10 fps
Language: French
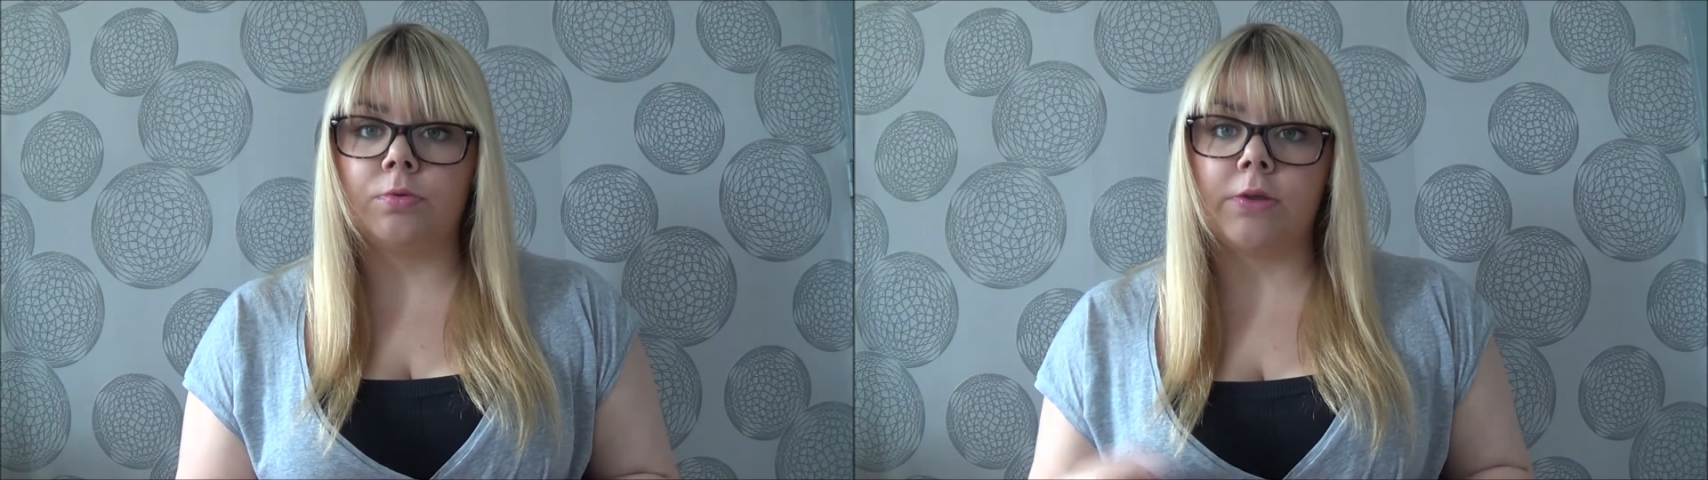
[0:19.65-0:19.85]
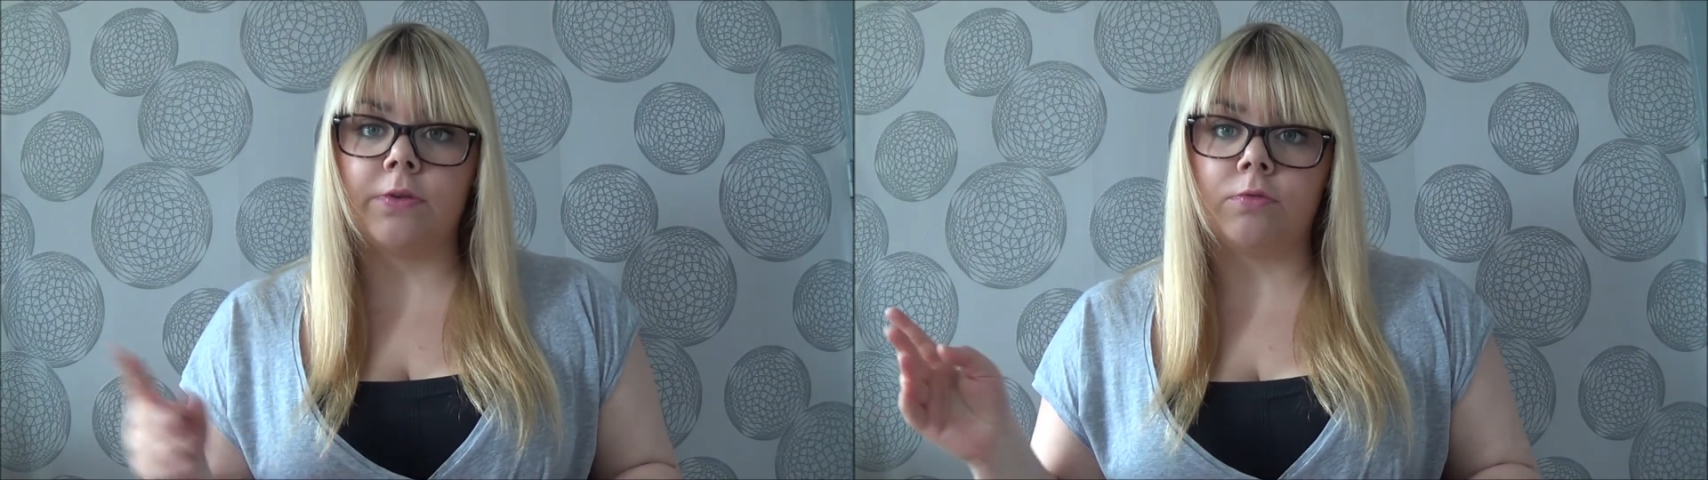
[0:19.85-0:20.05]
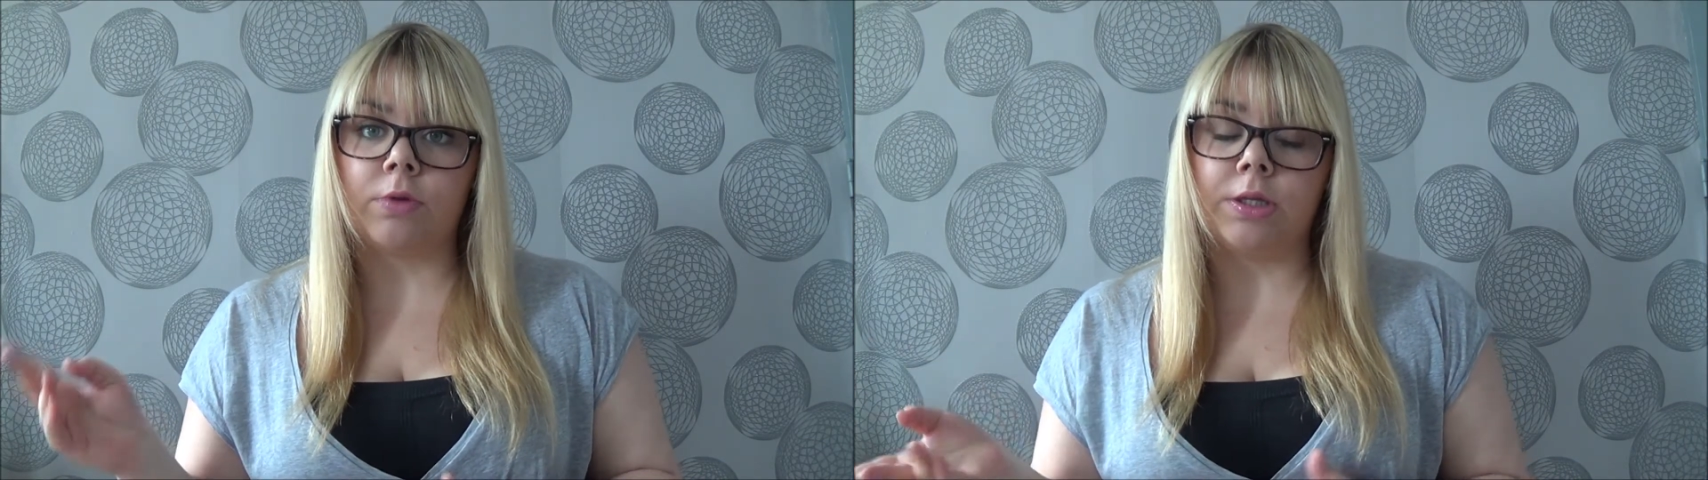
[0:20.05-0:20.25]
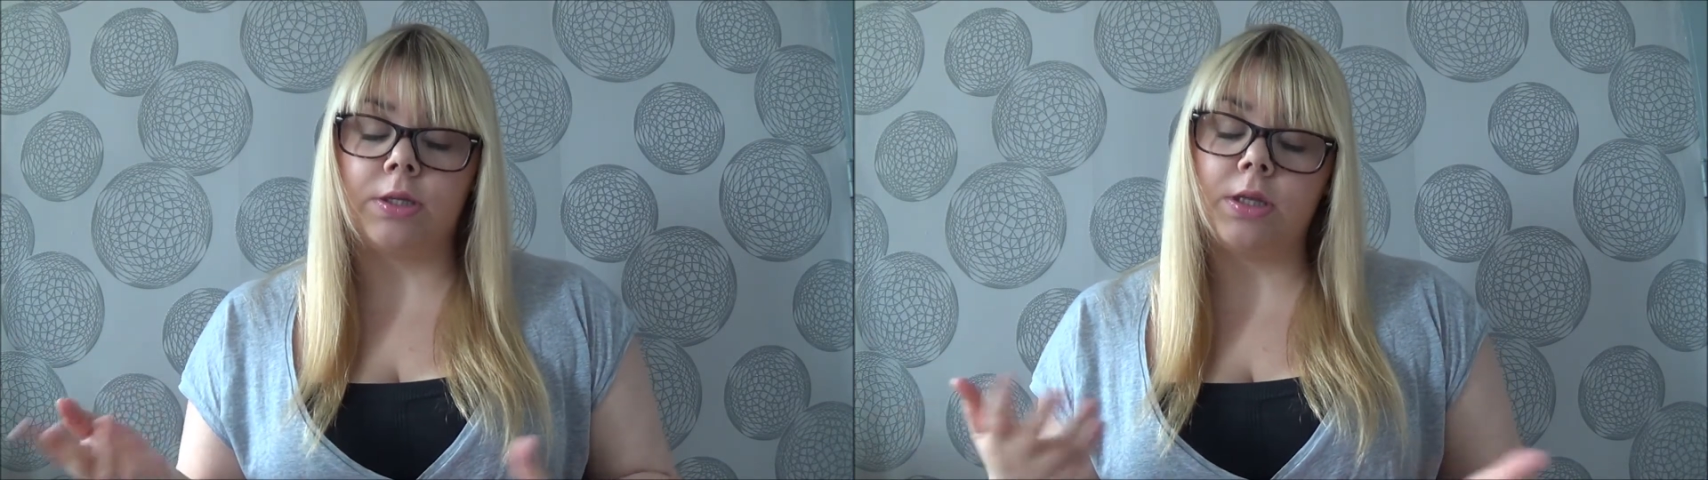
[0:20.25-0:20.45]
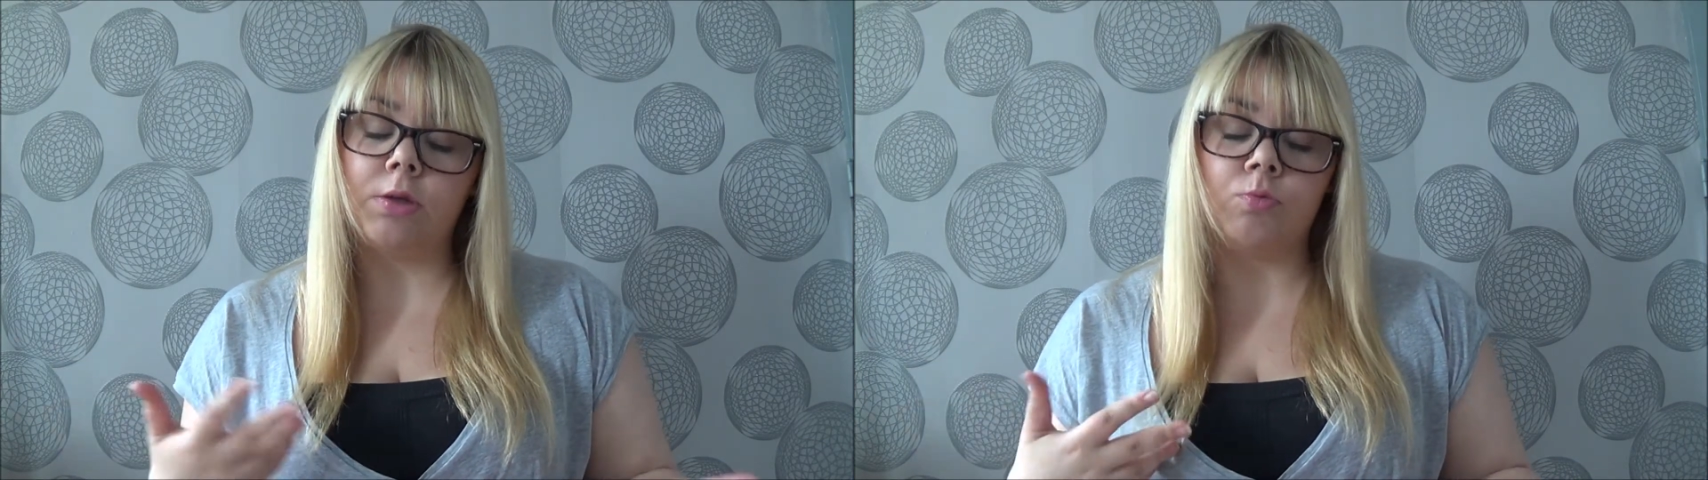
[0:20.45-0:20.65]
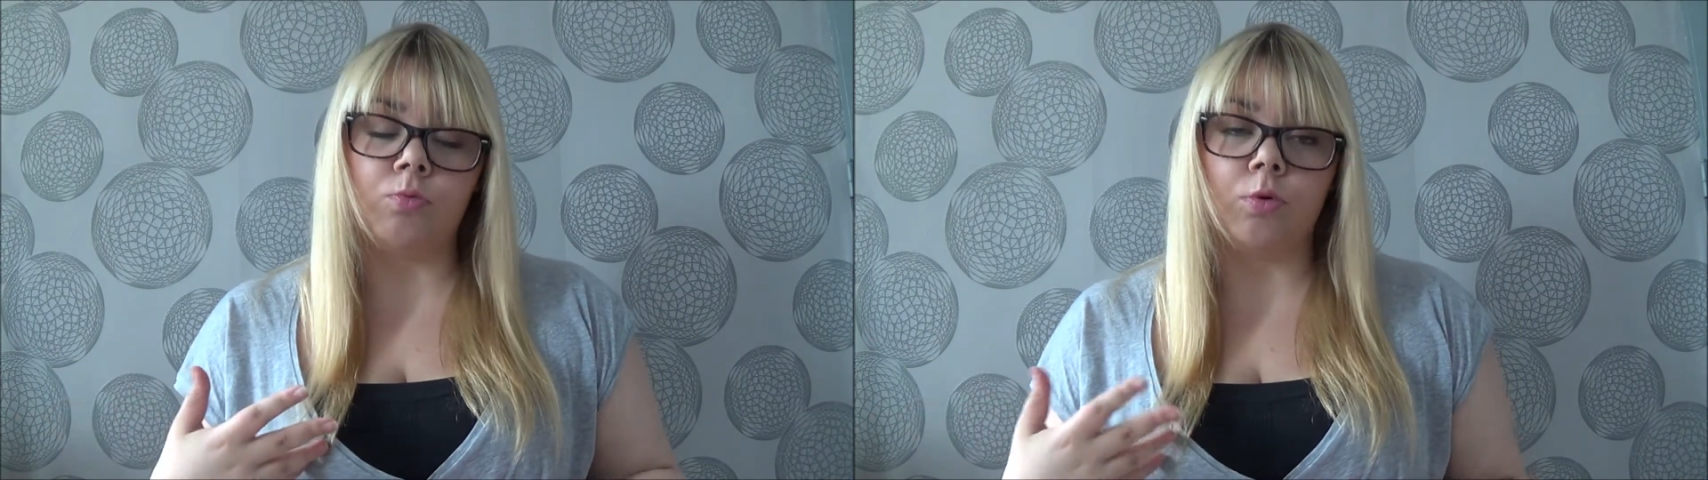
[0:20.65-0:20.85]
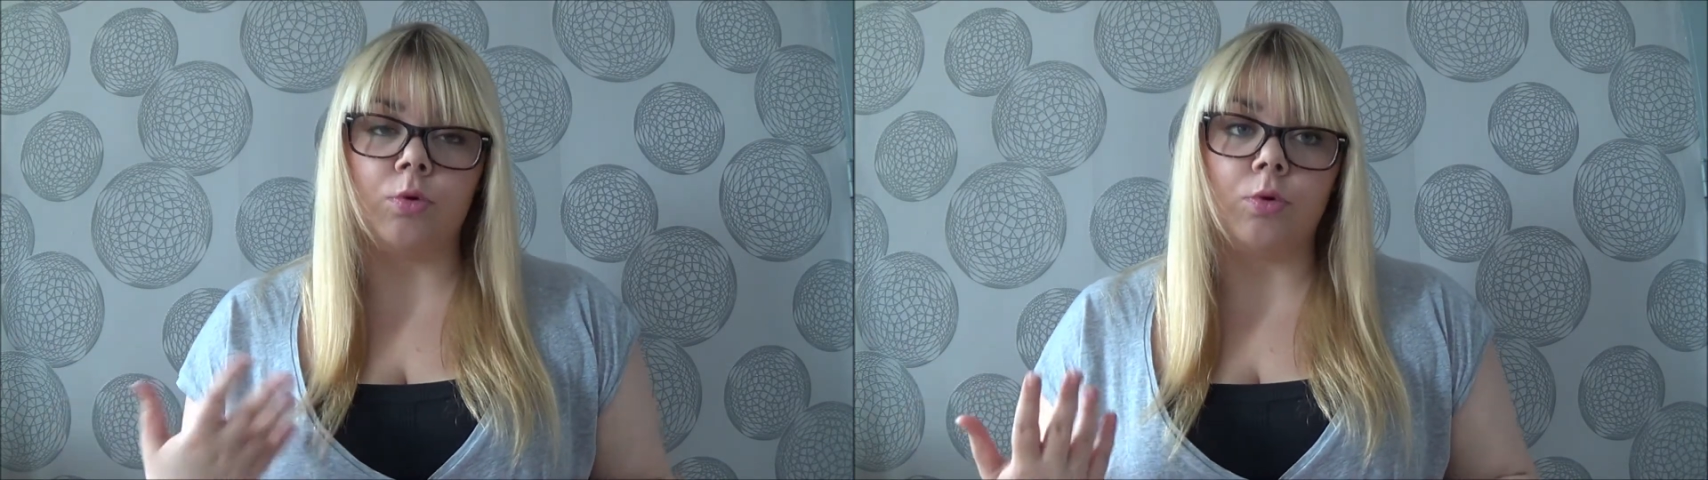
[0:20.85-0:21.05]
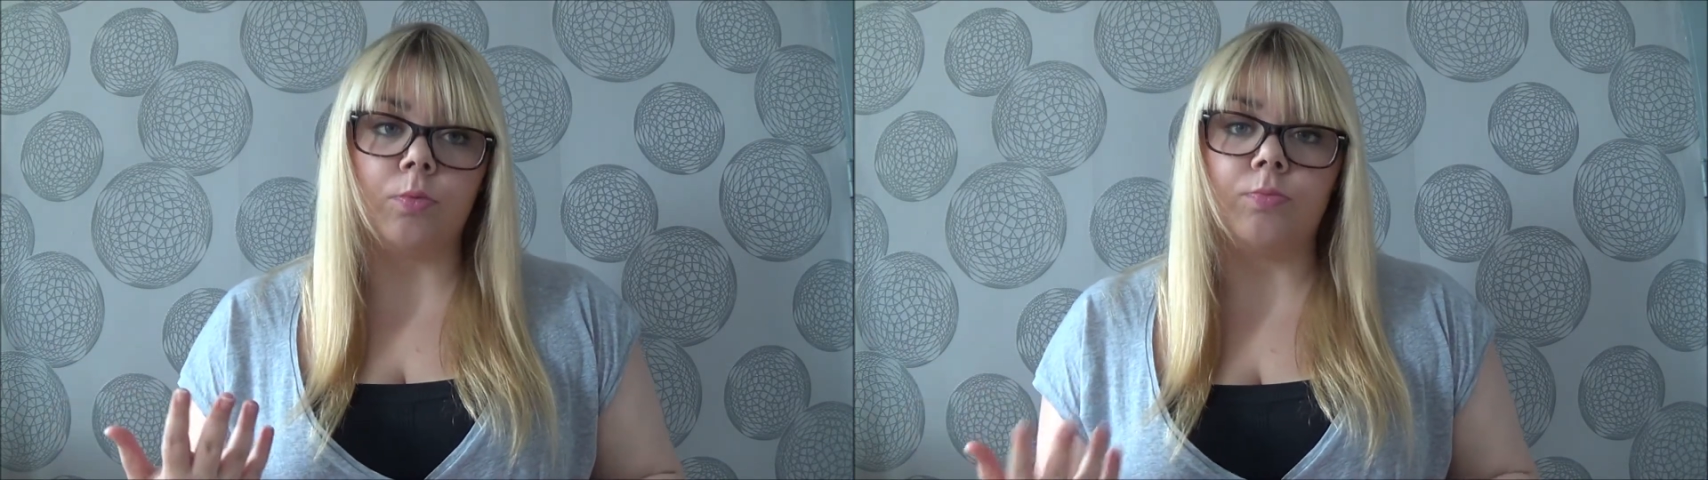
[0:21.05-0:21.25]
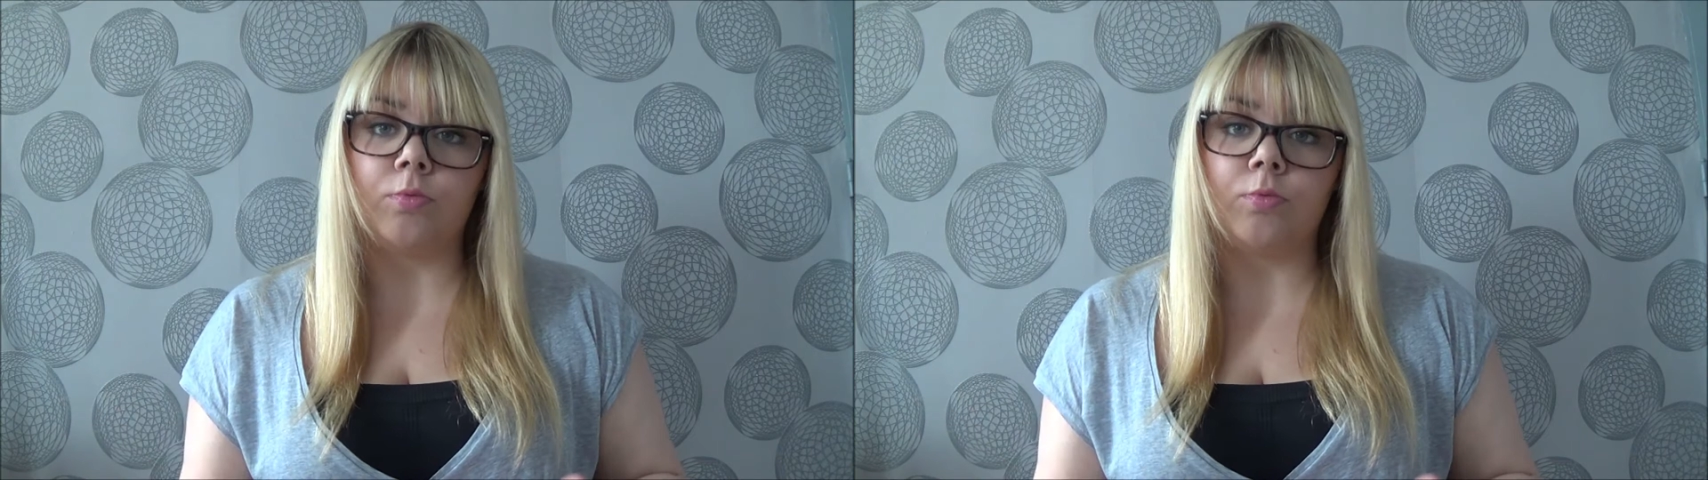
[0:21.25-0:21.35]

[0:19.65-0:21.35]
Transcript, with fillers: pour la sexualité ou euh,